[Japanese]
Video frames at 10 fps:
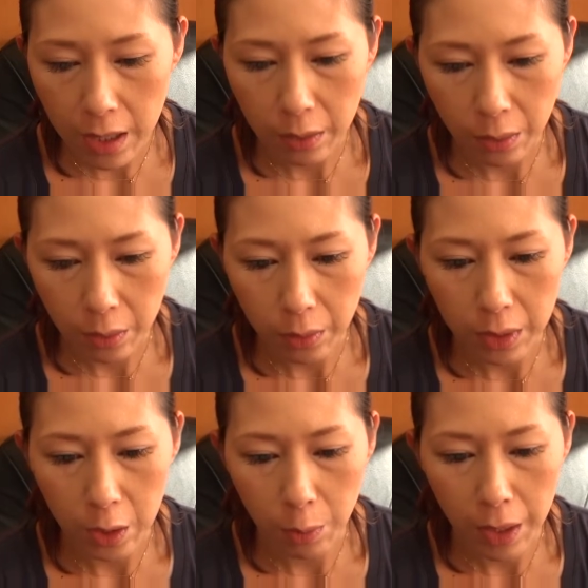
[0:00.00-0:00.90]
えっと、当
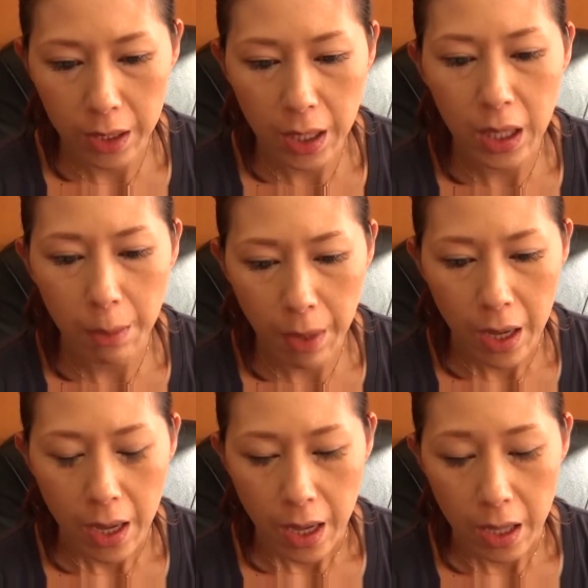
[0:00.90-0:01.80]
店の場合であれば、
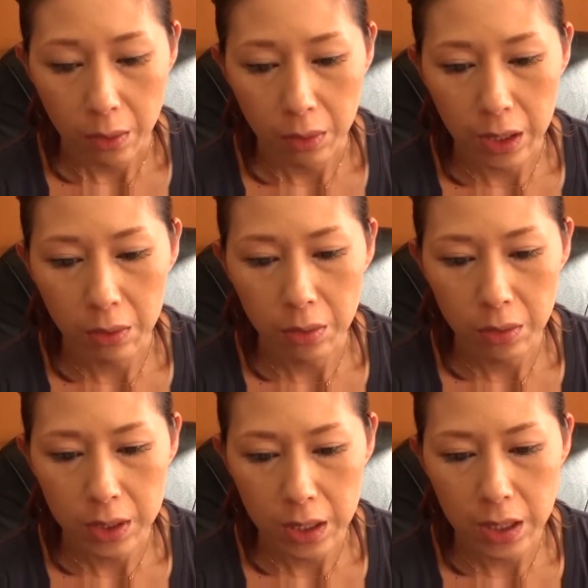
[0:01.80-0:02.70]
えっと、岐阜
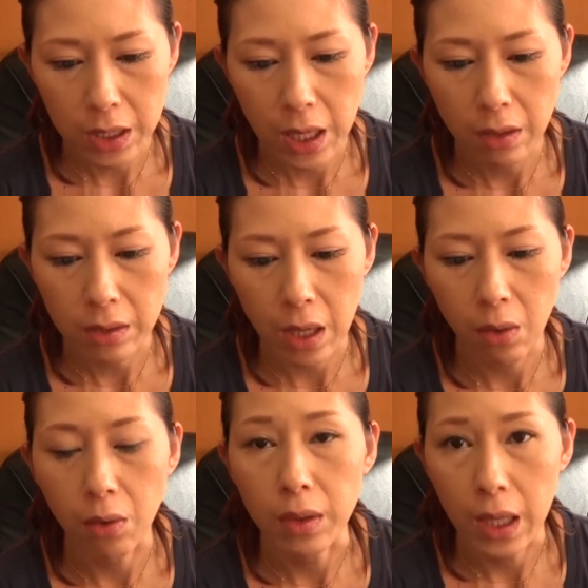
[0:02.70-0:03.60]
市
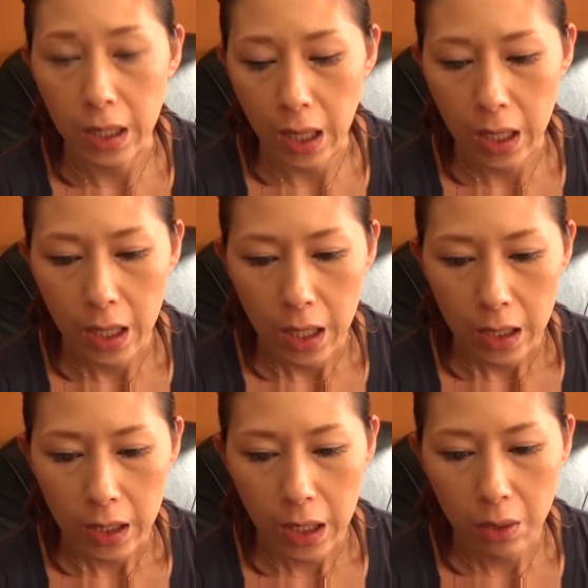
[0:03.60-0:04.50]
ネイルサロン7、
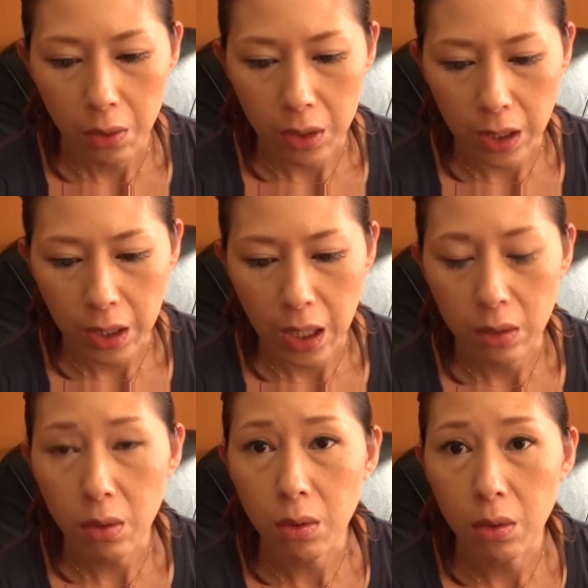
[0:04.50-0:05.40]
低料金
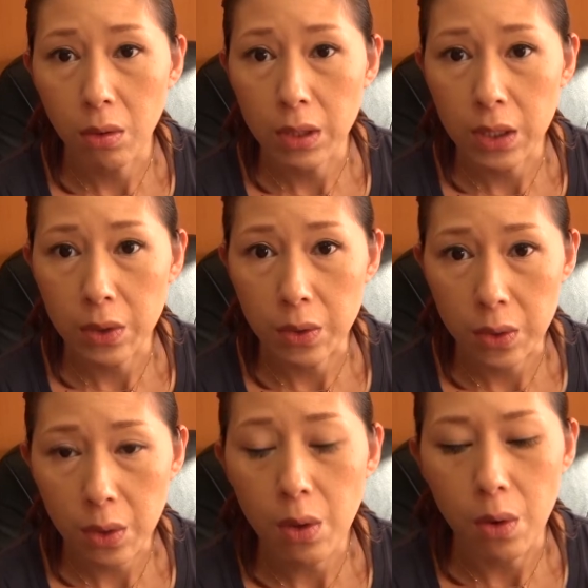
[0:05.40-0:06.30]
高技
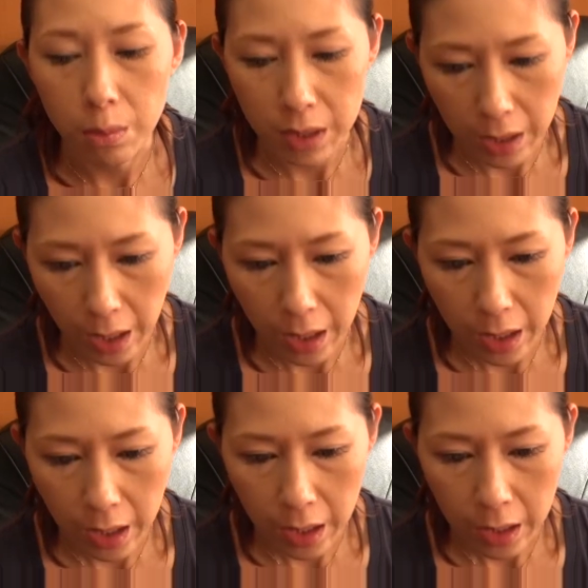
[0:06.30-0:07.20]
術のお店。
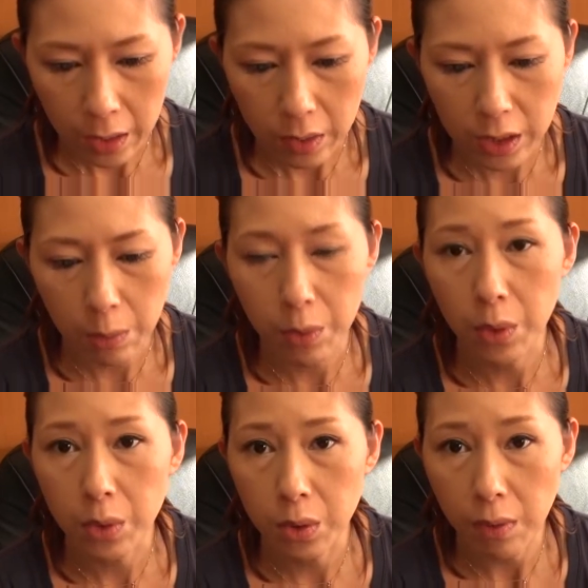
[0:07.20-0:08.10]
そして
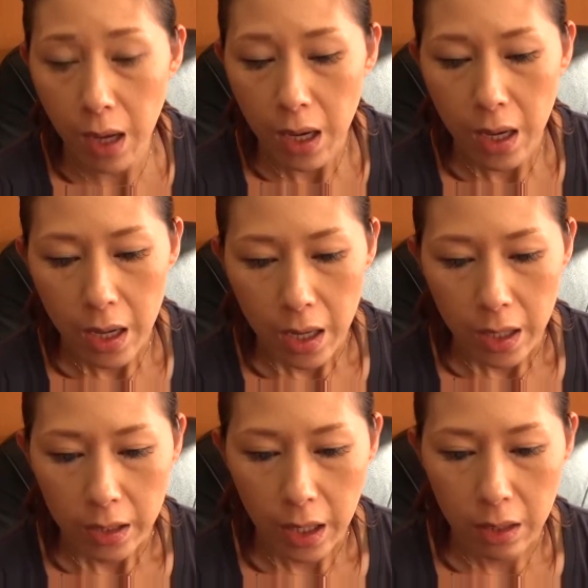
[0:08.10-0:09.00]
ブログは、
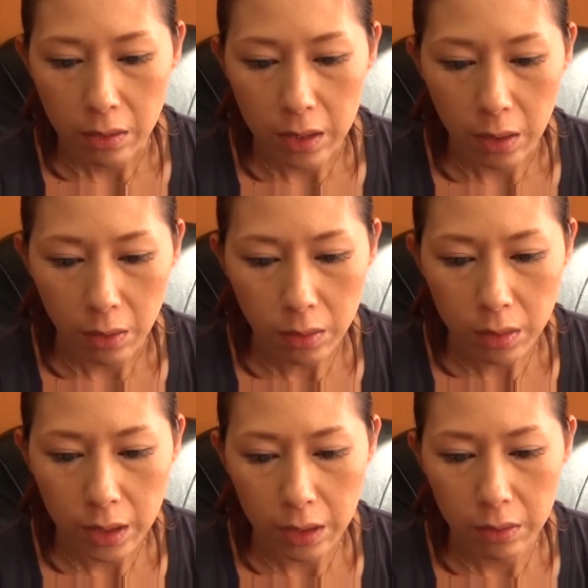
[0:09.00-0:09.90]

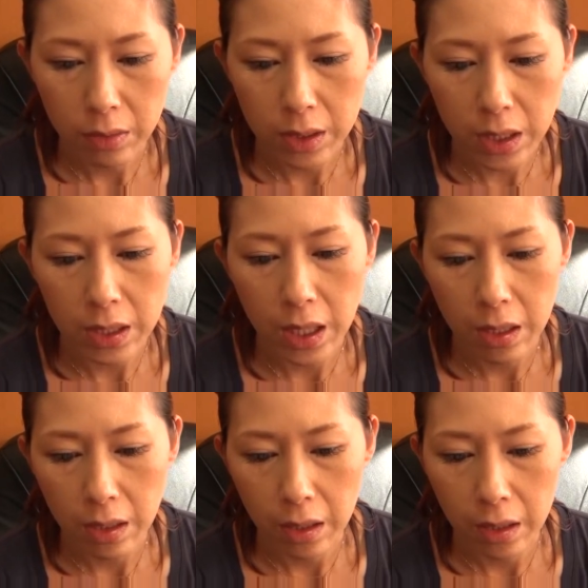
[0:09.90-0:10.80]
ネイルサロン岐阜市、
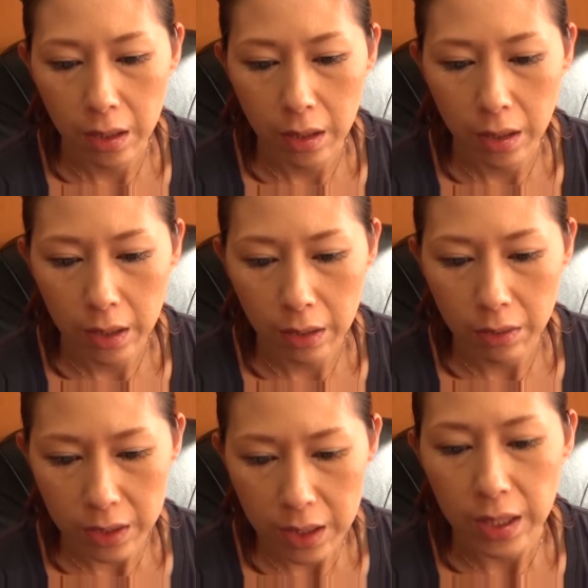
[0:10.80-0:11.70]
ね、岐
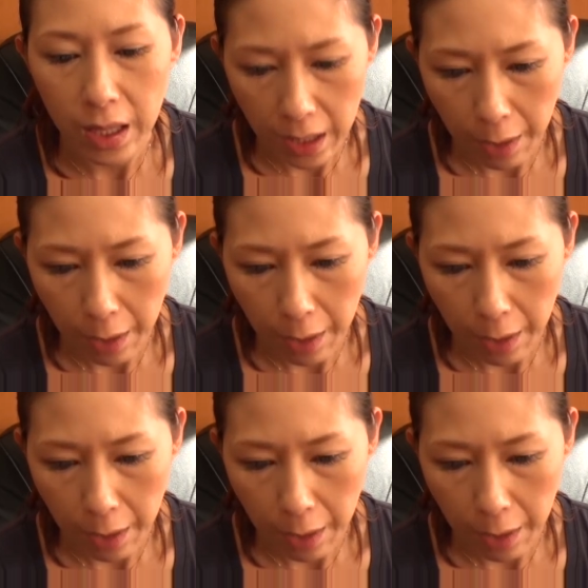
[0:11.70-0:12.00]
阜市7。